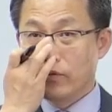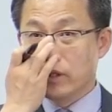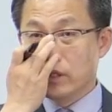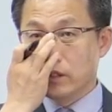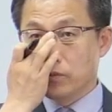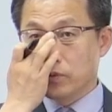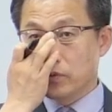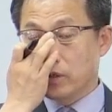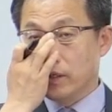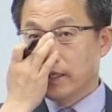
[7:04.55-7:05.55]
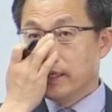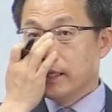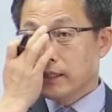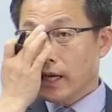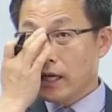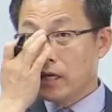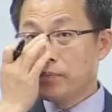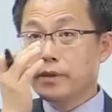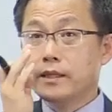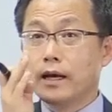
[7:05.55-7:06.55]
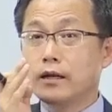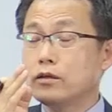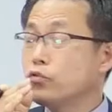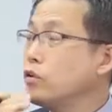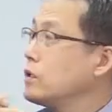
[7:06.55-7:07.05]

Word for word: 윗등급으로서 산업기사를